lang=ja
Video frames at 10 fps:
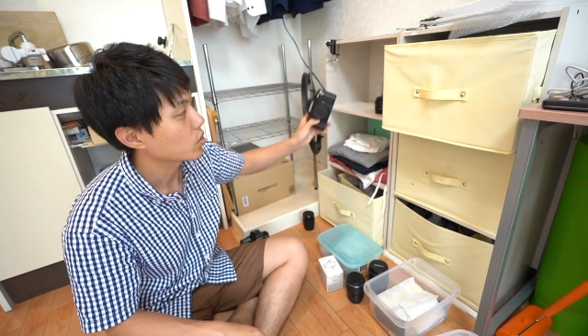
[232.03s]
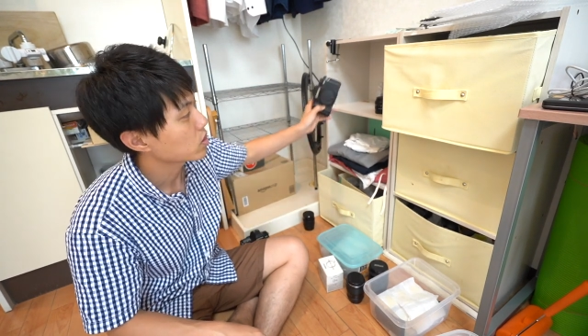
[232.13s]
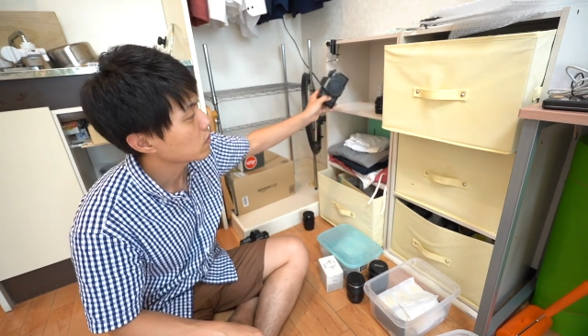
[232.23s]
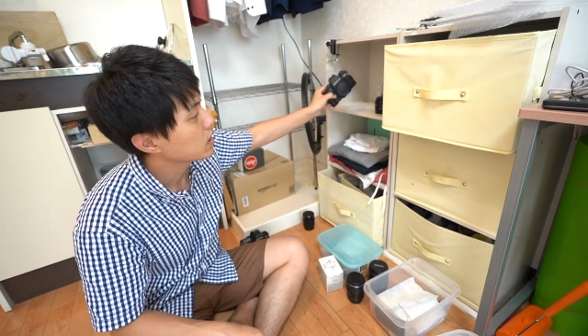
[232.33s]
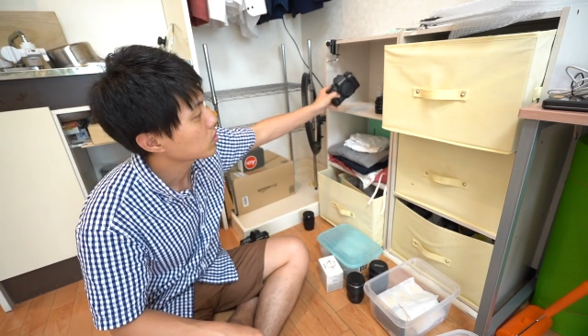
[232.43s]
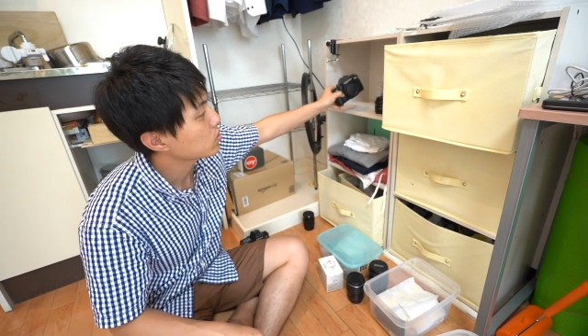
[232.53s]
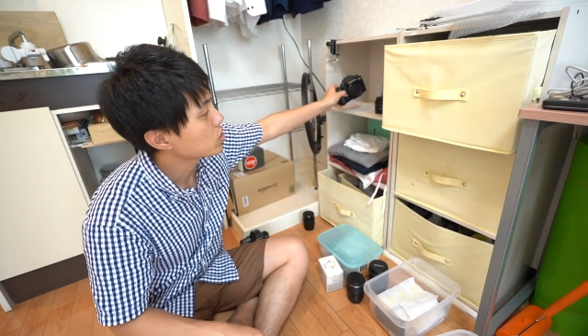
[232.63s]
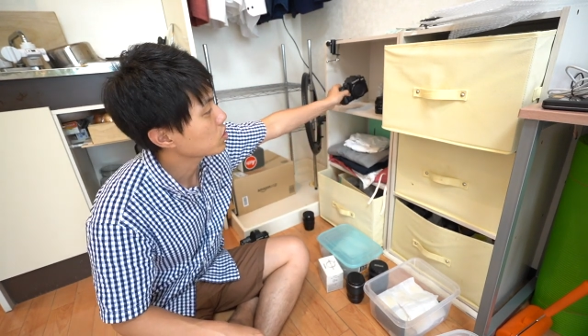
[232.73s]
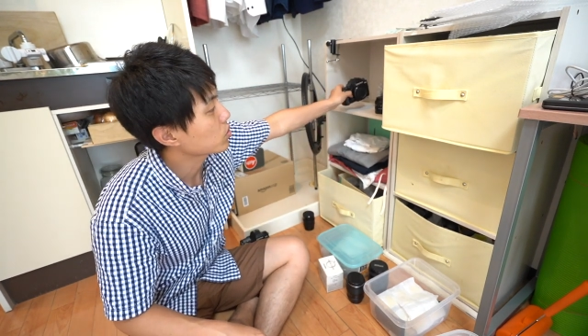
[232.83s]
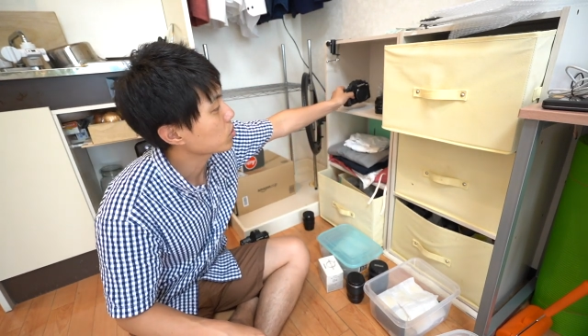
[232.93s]
これはあの
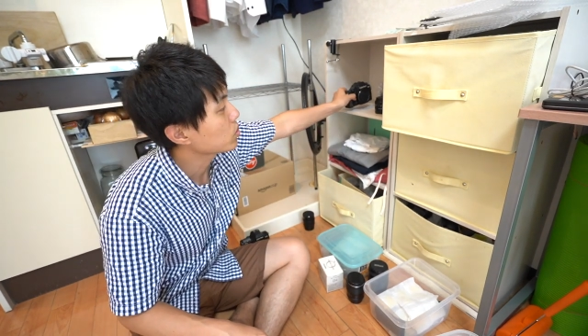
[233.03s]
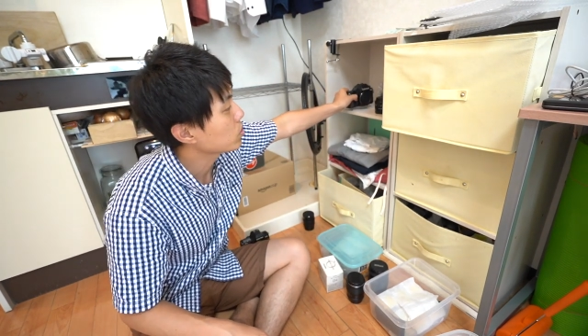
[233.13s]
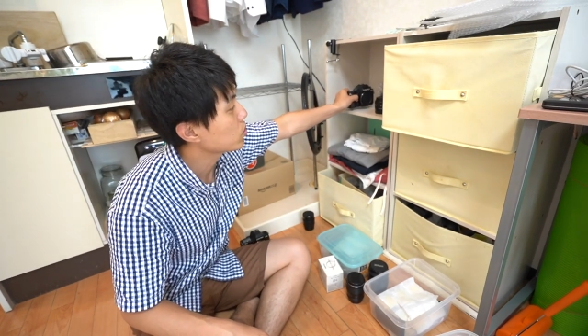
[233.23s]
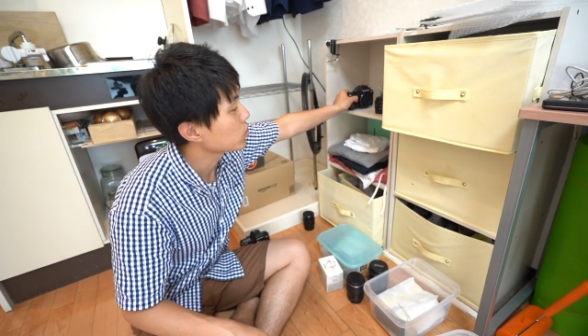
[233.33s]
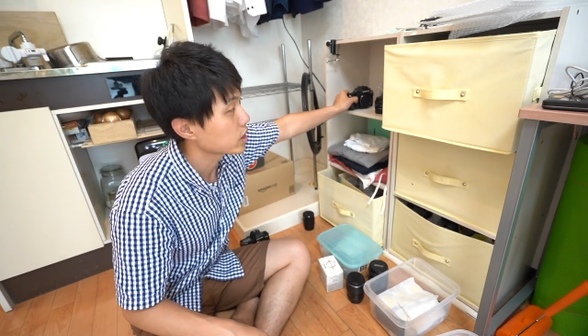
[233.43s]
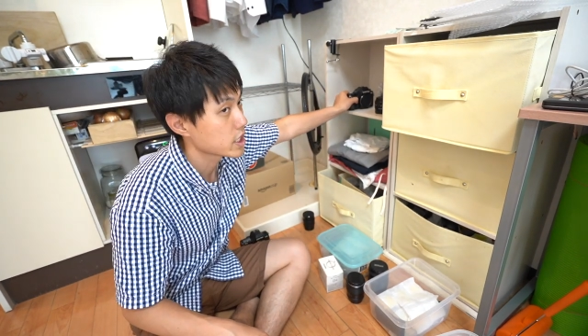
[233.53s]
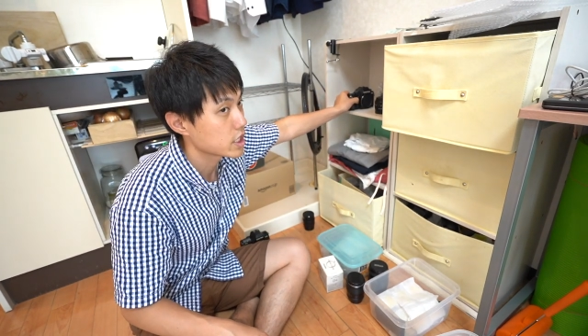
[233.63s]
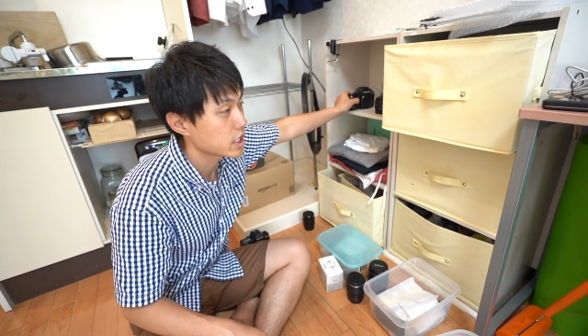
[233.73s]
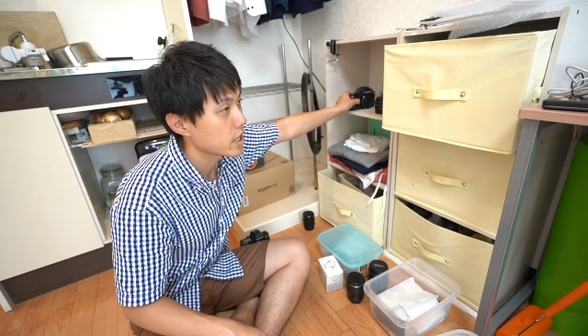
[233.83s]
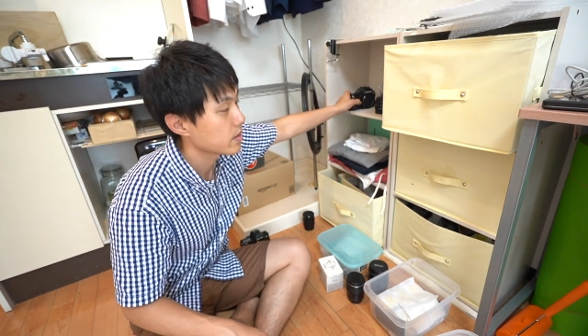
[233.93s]
仕事道具で
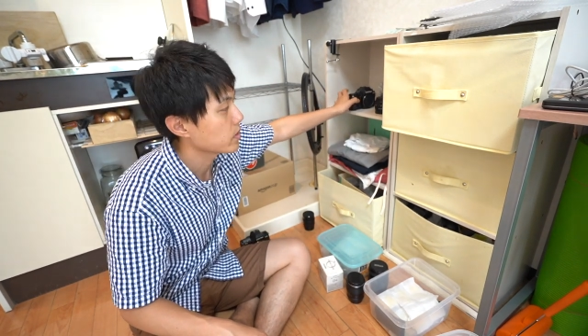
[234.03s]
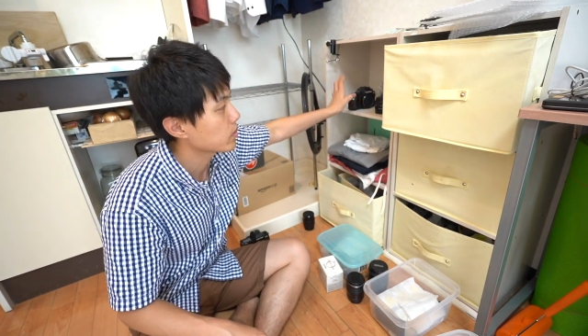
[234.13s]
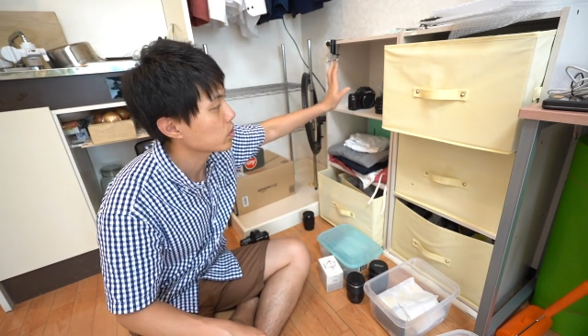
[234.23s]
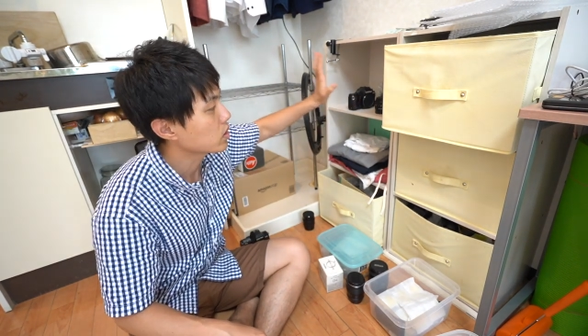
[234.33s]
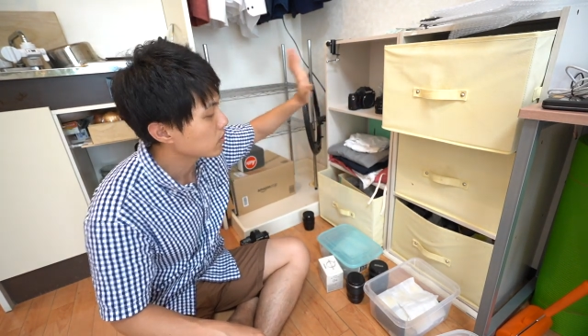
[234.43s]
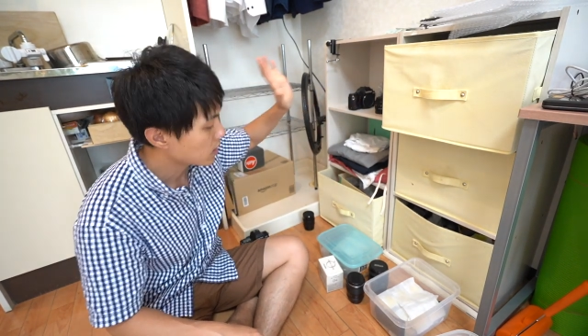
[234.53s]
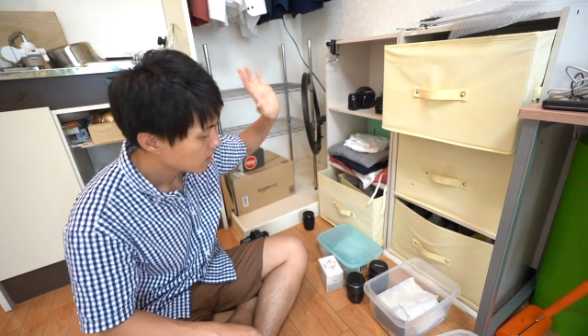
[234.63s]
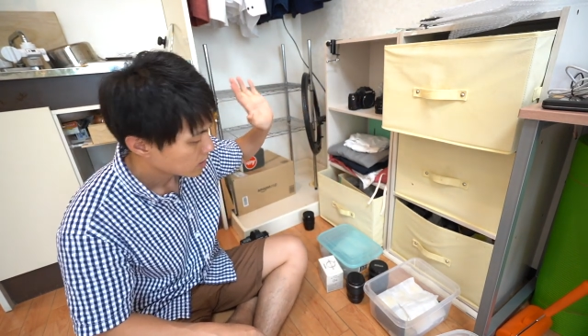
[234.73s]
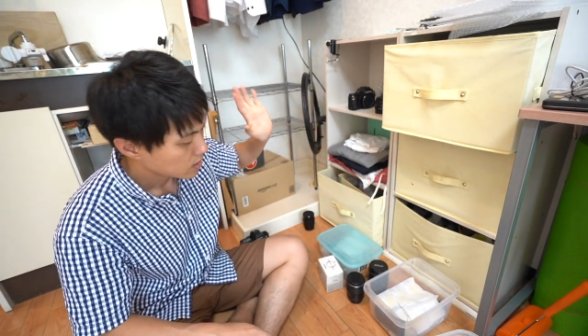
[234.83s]
して、でもこれは